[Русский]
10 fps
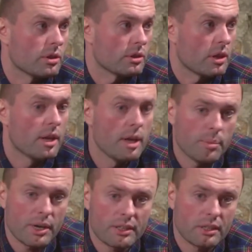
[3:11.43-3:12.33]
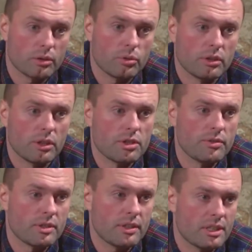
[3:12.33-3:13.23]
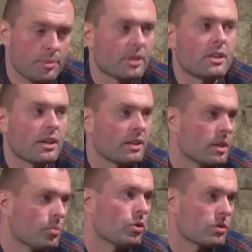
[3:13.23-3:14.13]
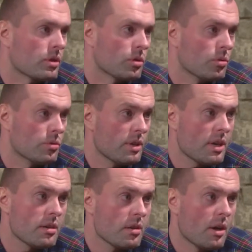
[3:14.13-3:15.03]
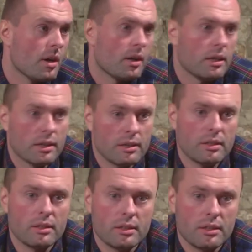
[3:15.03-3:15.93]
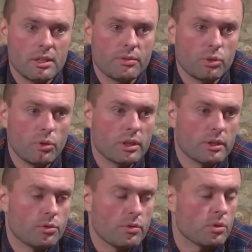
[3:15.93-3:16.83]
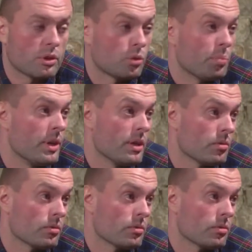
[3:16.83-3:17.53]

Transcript: Это проекты, которые должны вызывать элементарные эмоции у людей, Э, и в итоге это все ведет к отуплению